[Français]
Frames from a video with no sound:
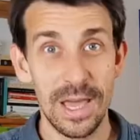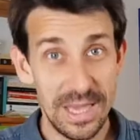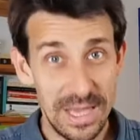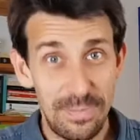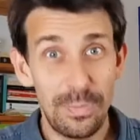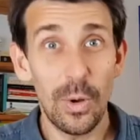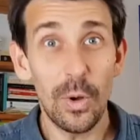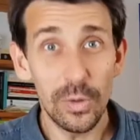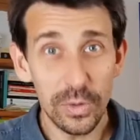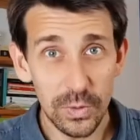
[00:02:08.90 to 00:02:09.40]
Il
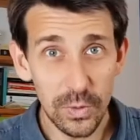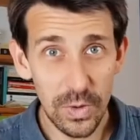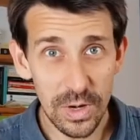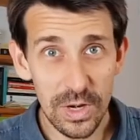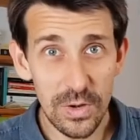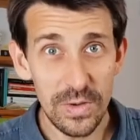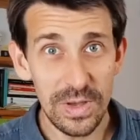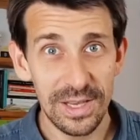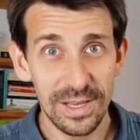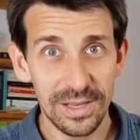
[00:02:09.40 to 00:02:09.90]
prend soin de
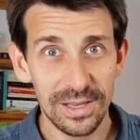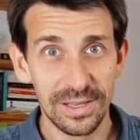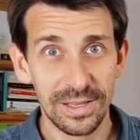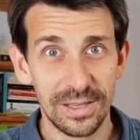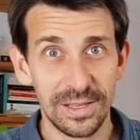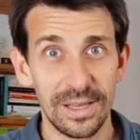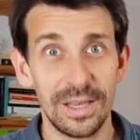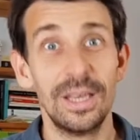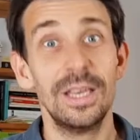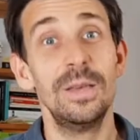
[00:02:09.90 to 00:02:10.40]
lui.
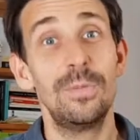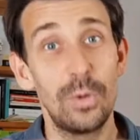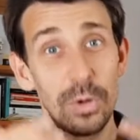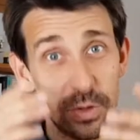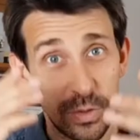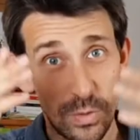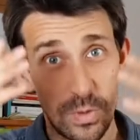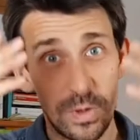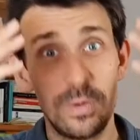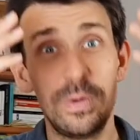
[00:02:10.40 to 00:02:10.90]
Il prend
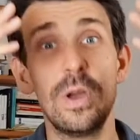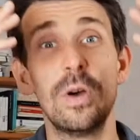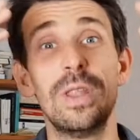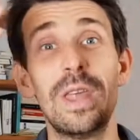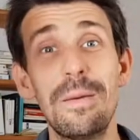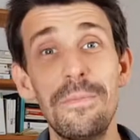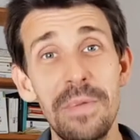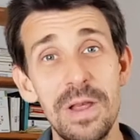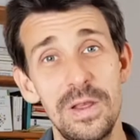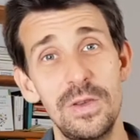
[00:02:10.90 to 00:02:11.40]
soin de lui en
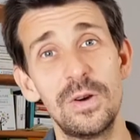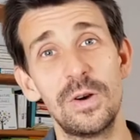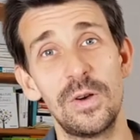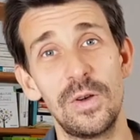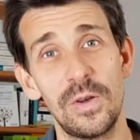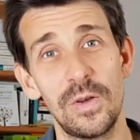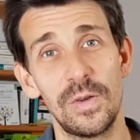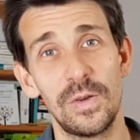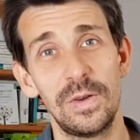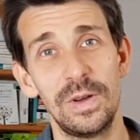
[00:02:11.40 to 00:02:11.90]

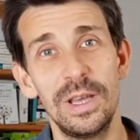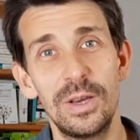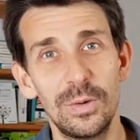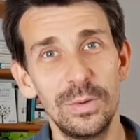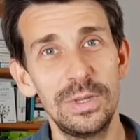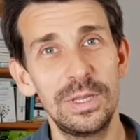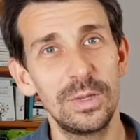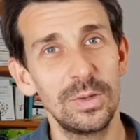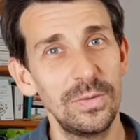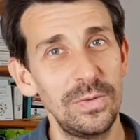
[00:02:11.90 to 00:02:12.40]
améliorant les
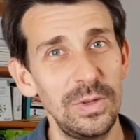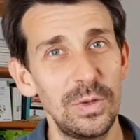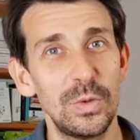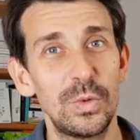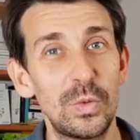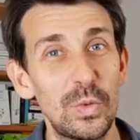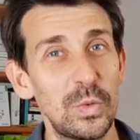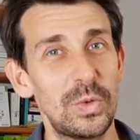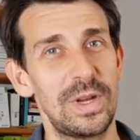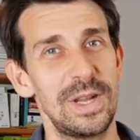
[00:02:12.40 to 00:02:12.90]
conditions de vie de
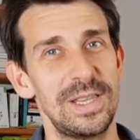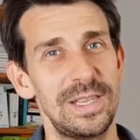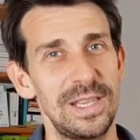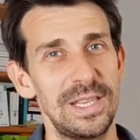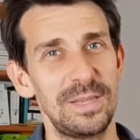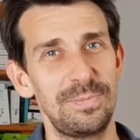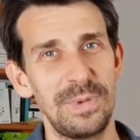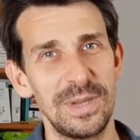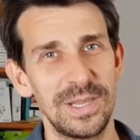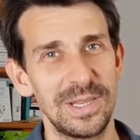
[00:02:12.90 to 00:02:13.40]
toutes les
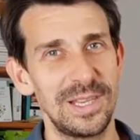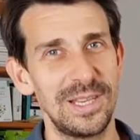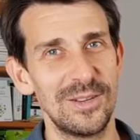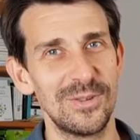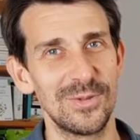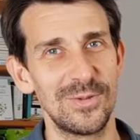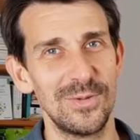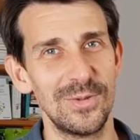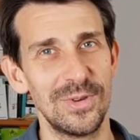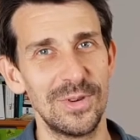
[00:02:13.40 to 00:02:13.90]
espèces qui
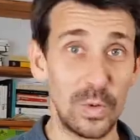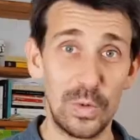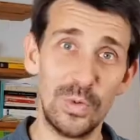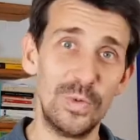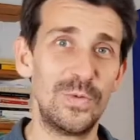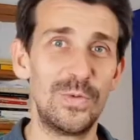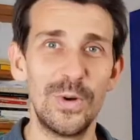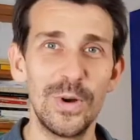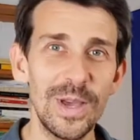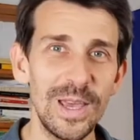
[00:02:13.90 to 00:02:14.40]
l'entourent. Une
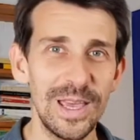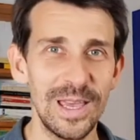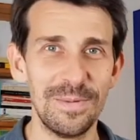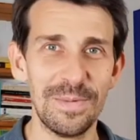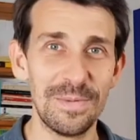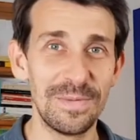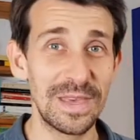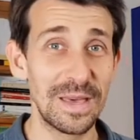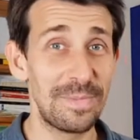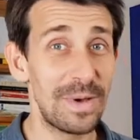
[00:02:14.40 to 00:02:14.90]
forêt est
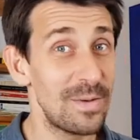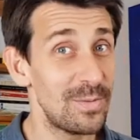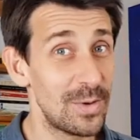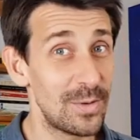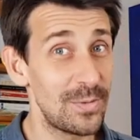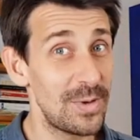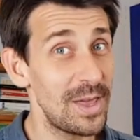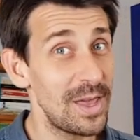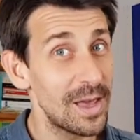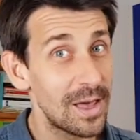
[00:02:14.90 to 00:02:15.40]
même capable de
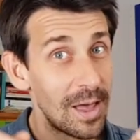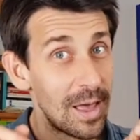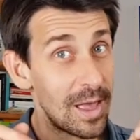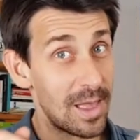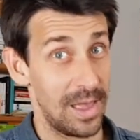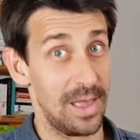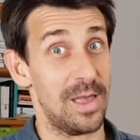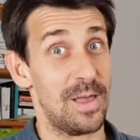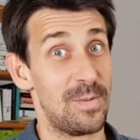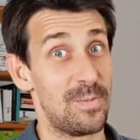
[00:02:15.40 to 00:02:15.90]
faire
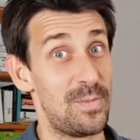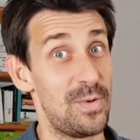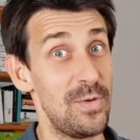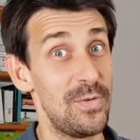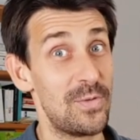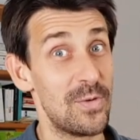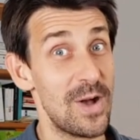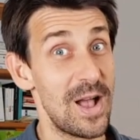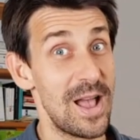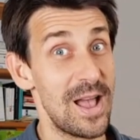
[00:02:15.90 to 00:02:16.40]

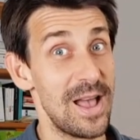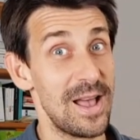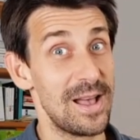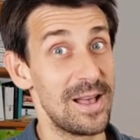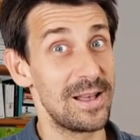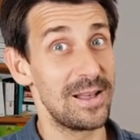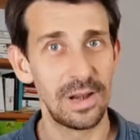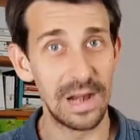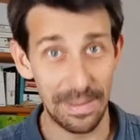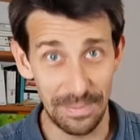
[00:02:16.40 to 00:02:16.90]

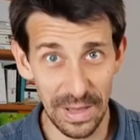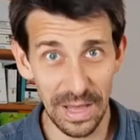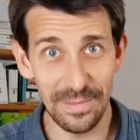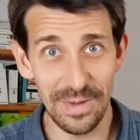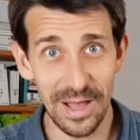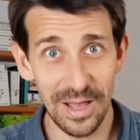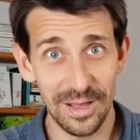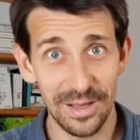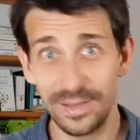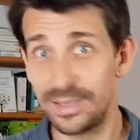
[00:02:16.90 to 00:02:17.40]
pleuvoir. La
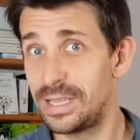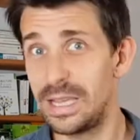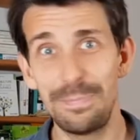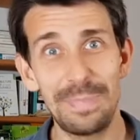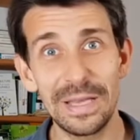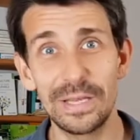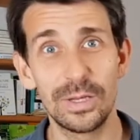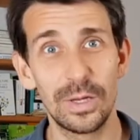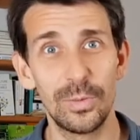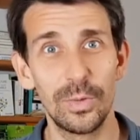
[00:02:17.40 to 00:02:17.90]
perma, c'est
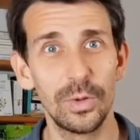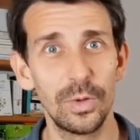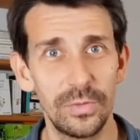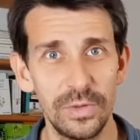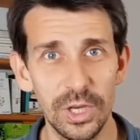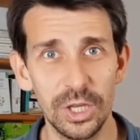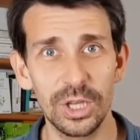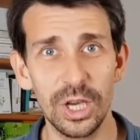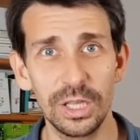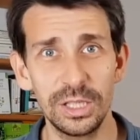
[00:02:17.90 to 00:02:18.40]
pas seulement
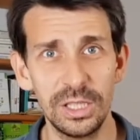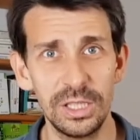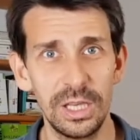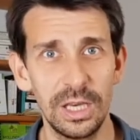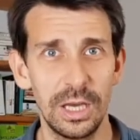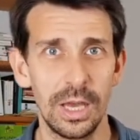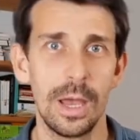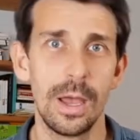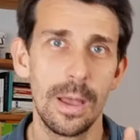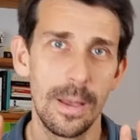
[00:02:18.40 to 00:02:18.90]
devenir
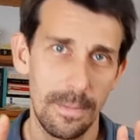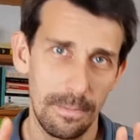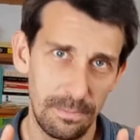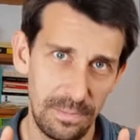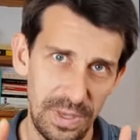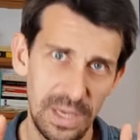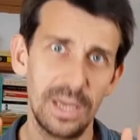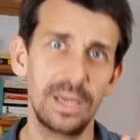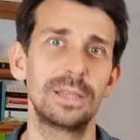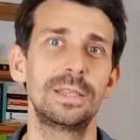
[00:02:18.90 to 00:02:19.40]
jardinier,
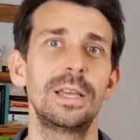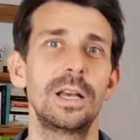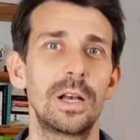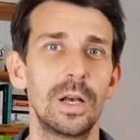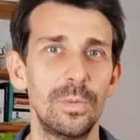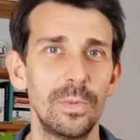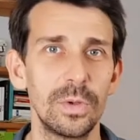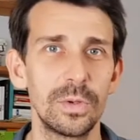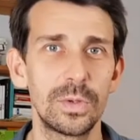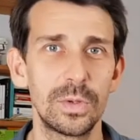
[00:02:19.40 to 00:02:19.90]
bien que ça
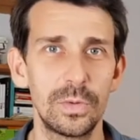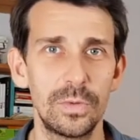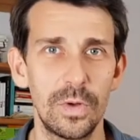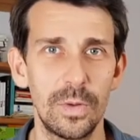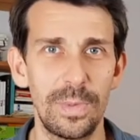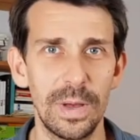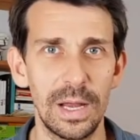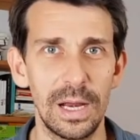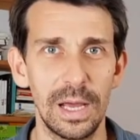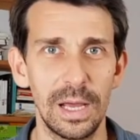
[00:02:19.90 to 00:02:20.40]
commence souvent
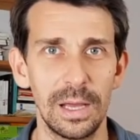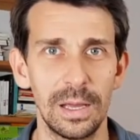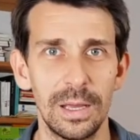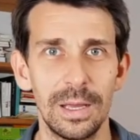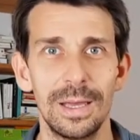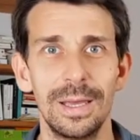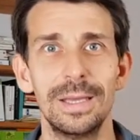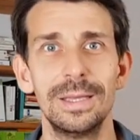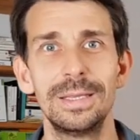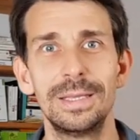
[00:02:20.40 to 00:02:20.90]
par là.
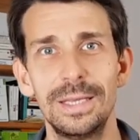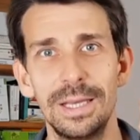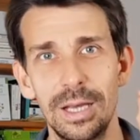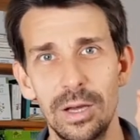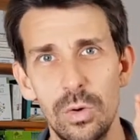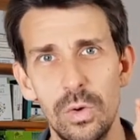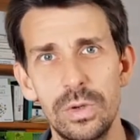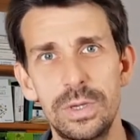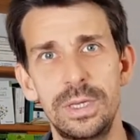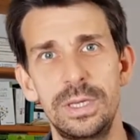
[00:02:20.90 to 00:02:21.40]
C'est
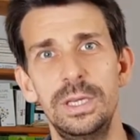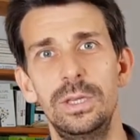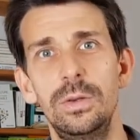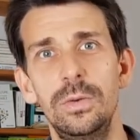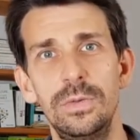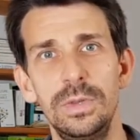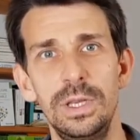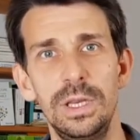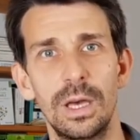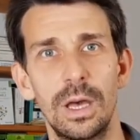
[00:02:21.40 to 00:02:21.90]
aussi
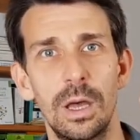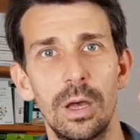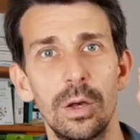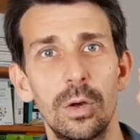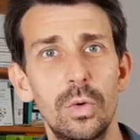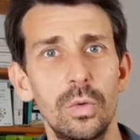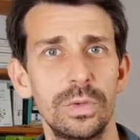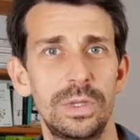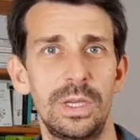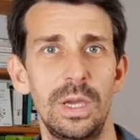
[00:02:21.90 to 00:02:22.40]
devenir
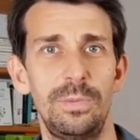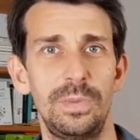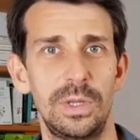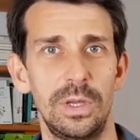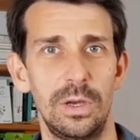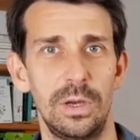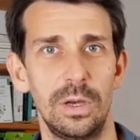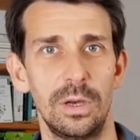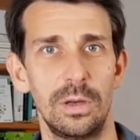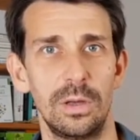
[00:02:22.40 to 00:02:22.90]

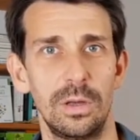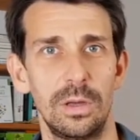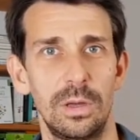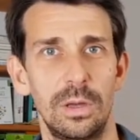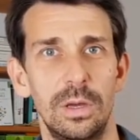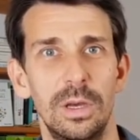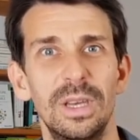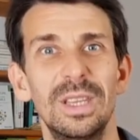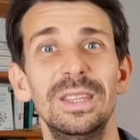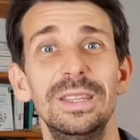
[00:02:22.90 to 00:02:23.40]
concepteur,
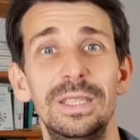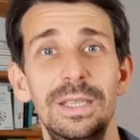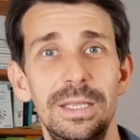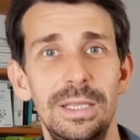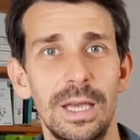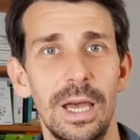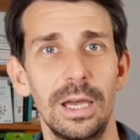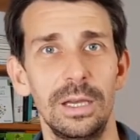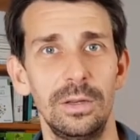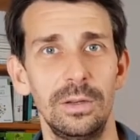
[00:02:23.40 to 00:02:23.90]

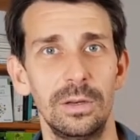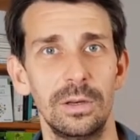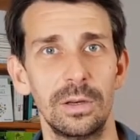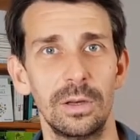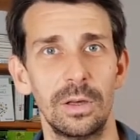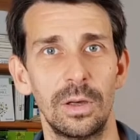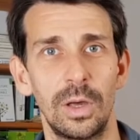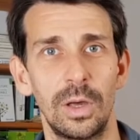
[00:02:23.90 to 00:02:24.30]
designer.